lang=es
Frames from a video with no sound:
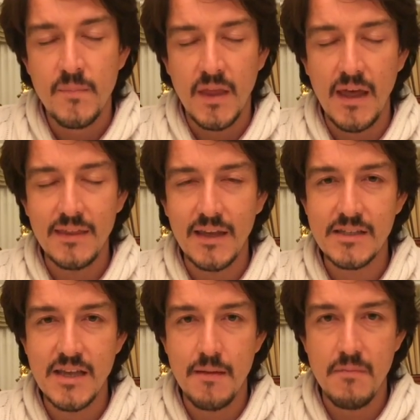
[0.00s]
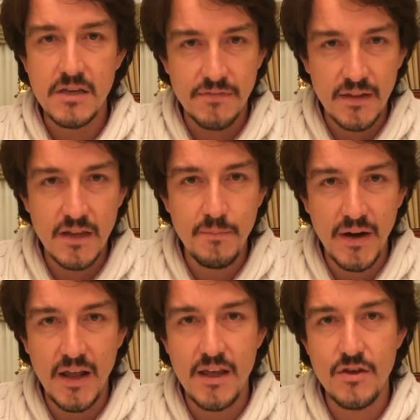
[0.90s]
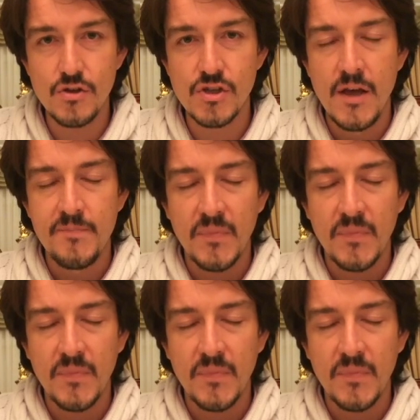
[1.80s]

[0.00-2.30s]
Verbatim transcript: que hace que sea más fácil para ellos